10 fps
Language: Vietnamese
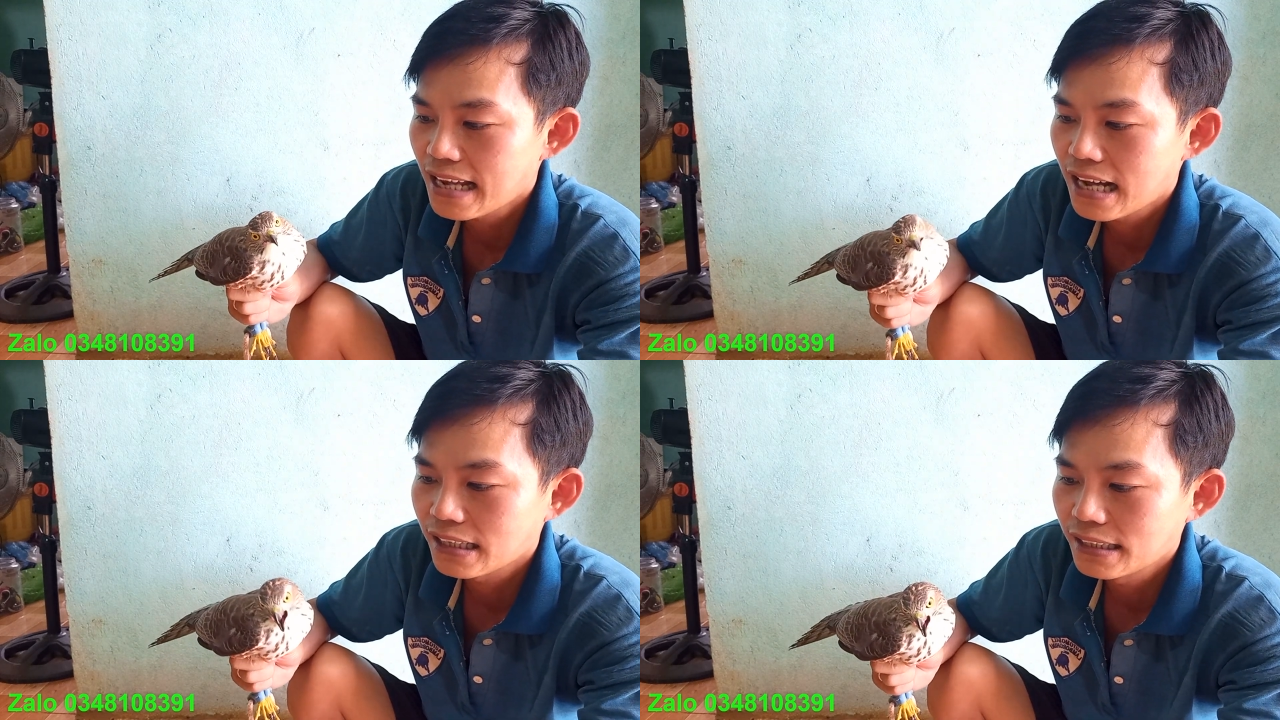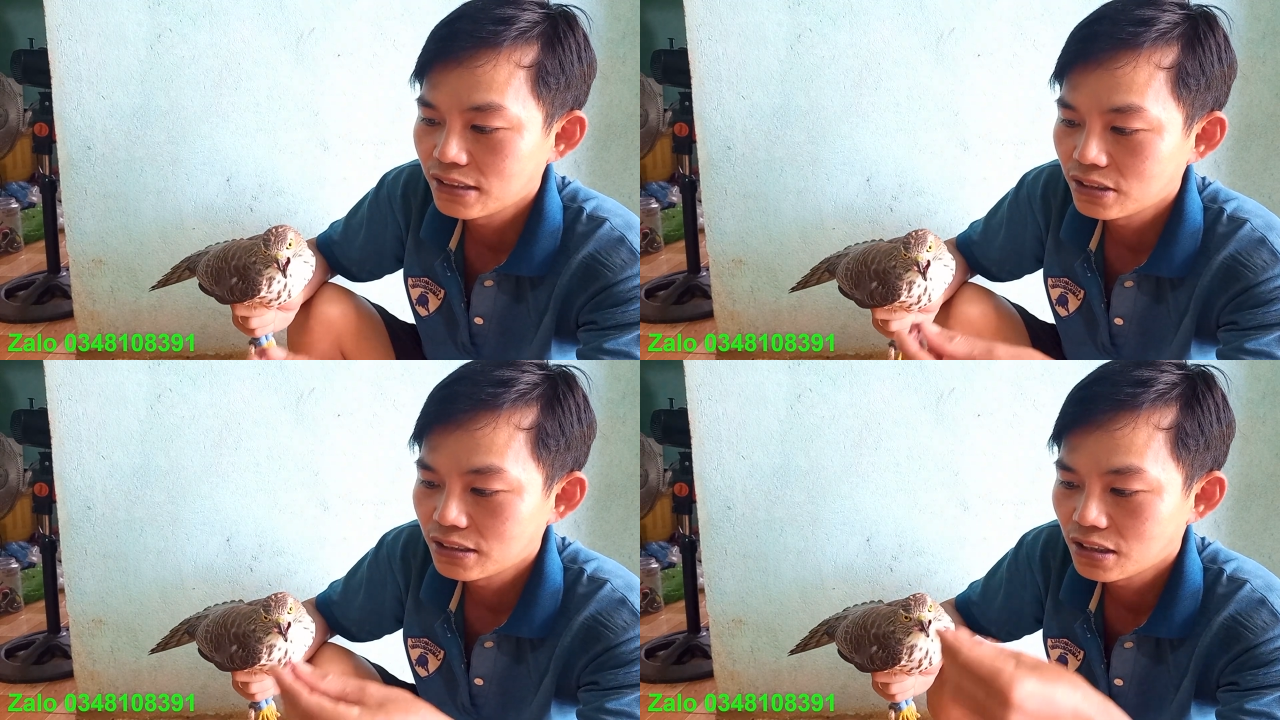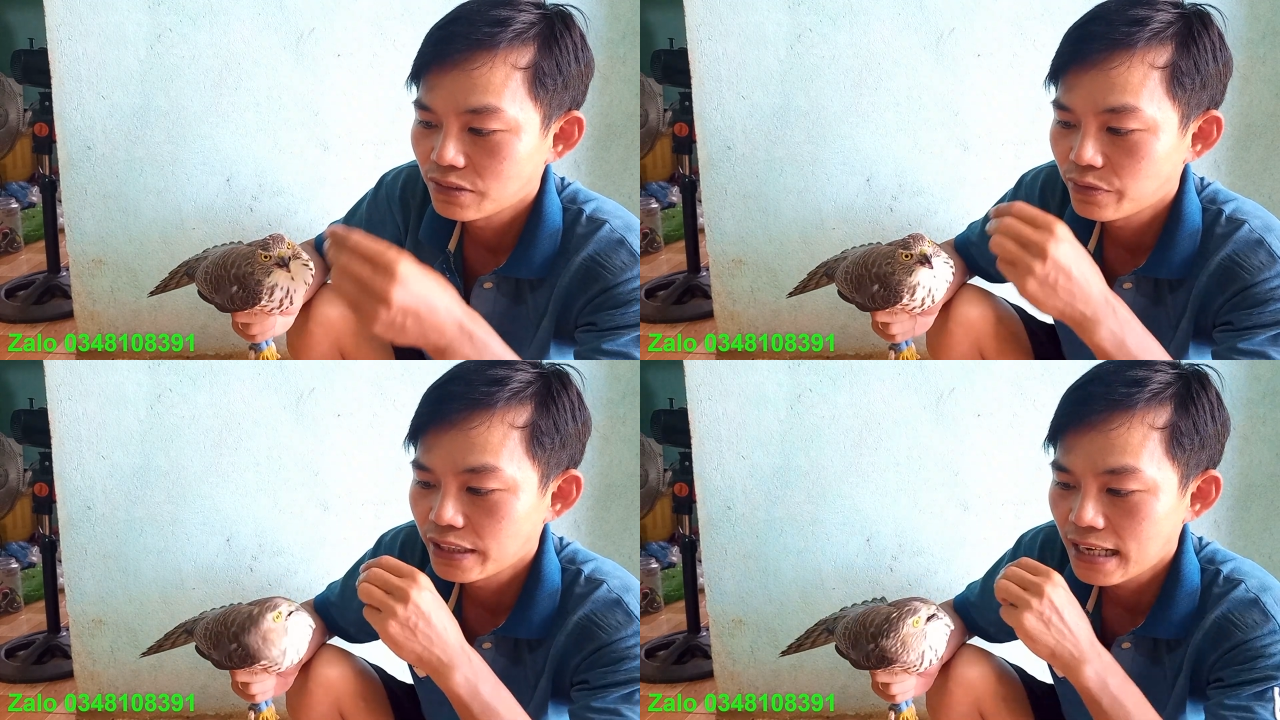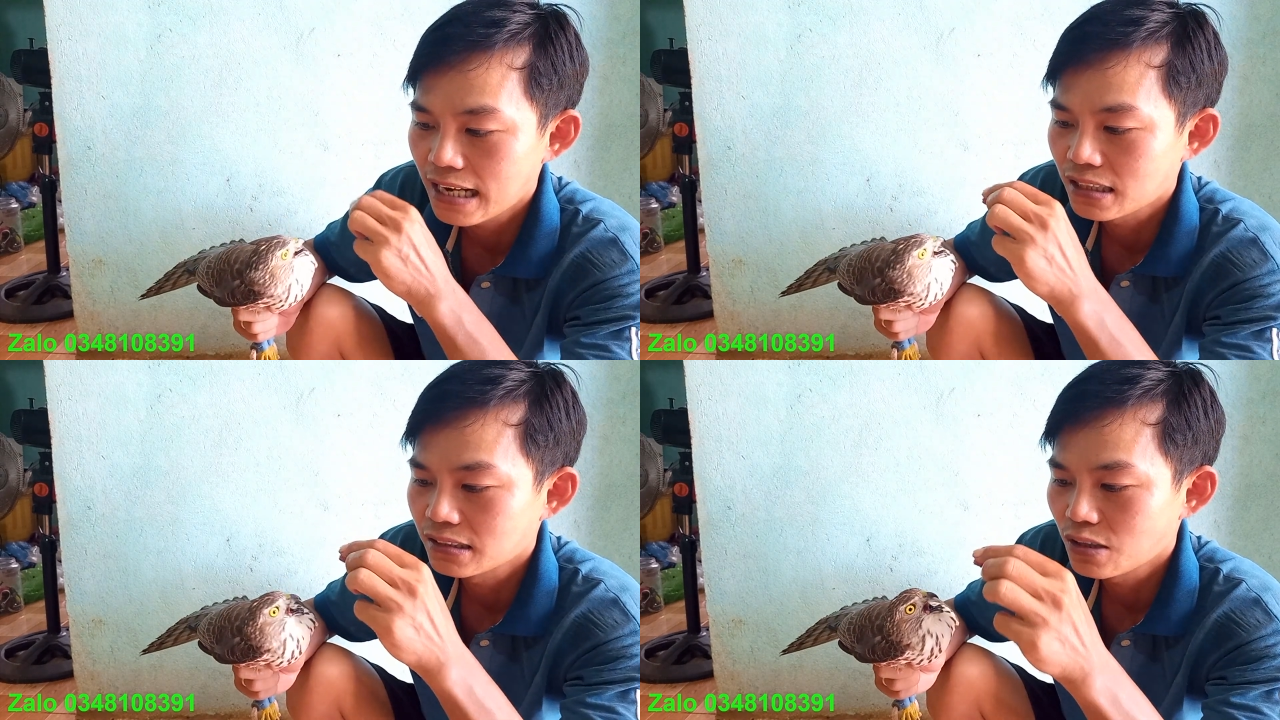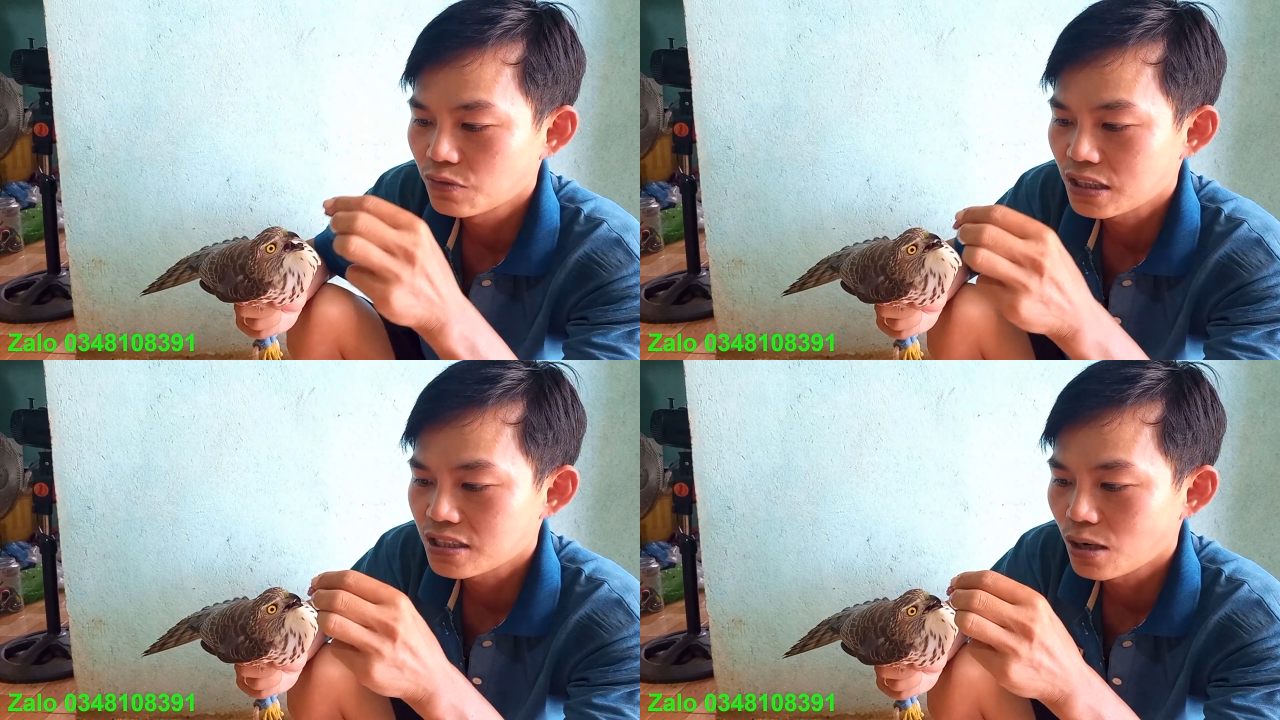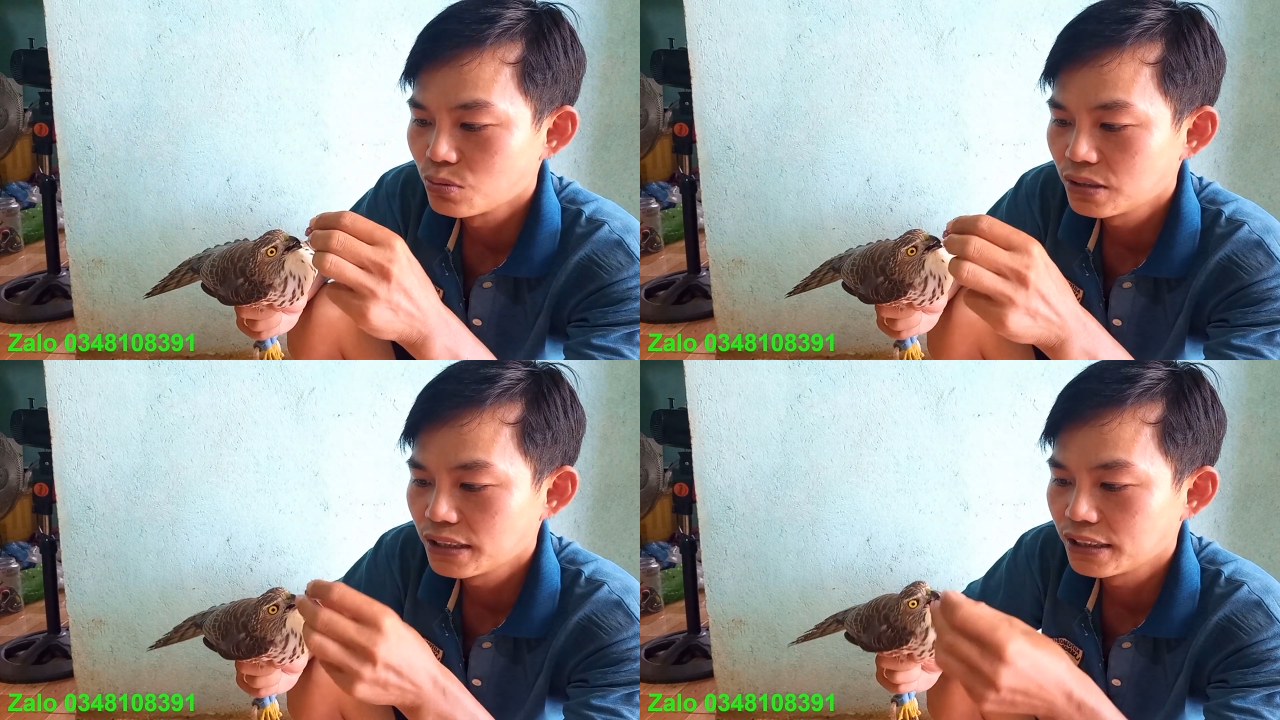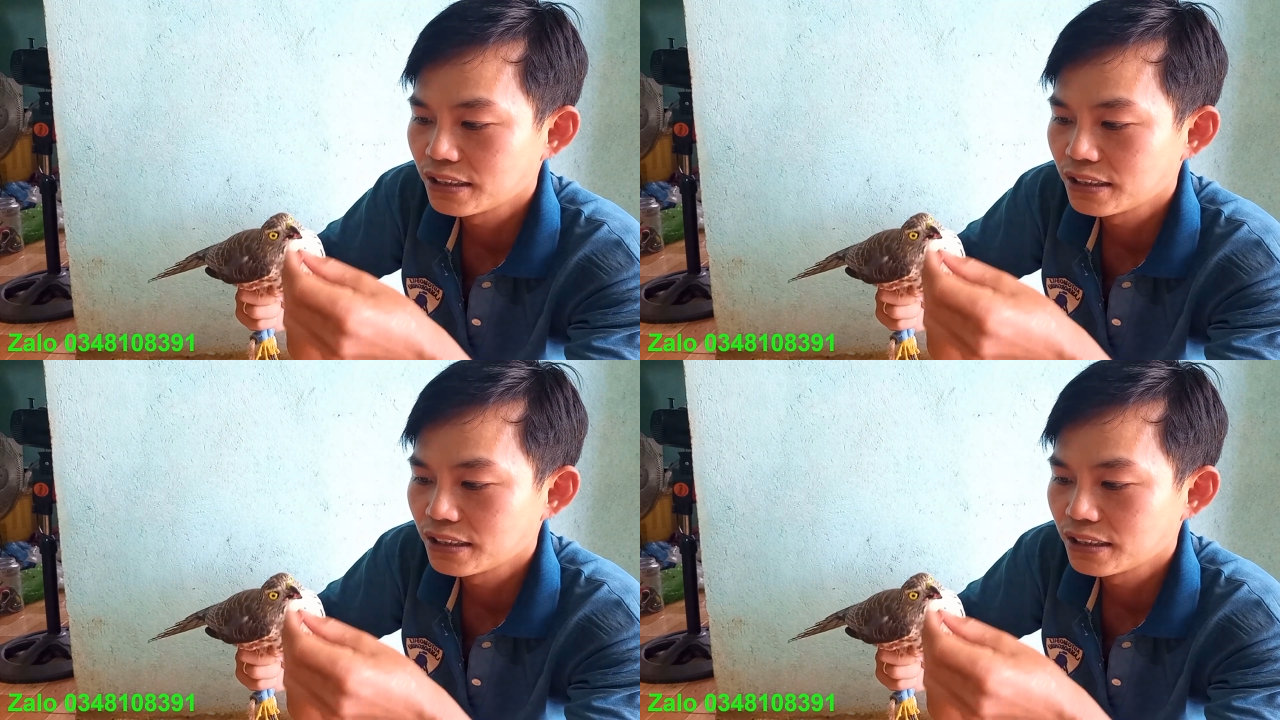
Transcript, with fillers: cái hàng kia thôi, chứ còn về hàng động vật sống thì